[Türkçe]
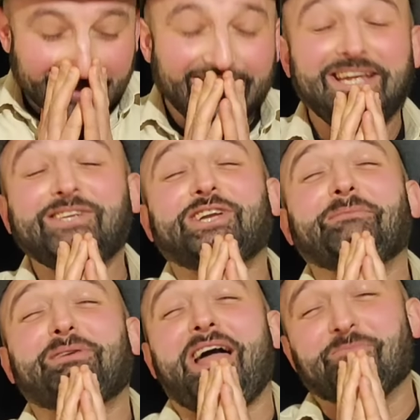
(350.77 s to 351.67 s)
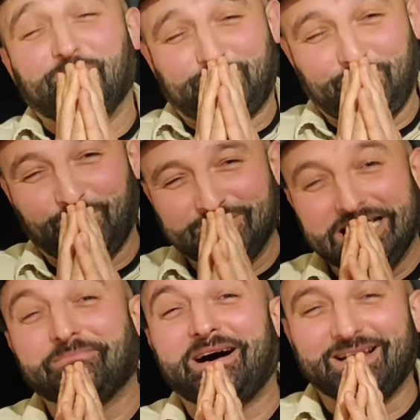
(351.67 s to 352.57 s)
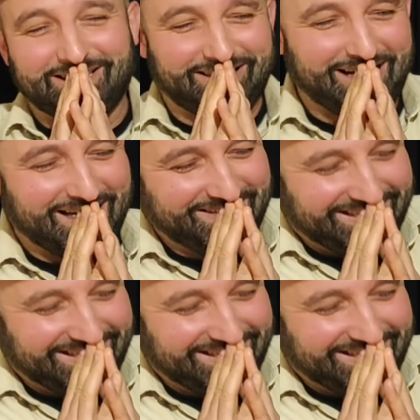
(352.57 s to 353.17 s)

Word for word: İyice İbrahim Öztürk Hoca'ya bağladık abi.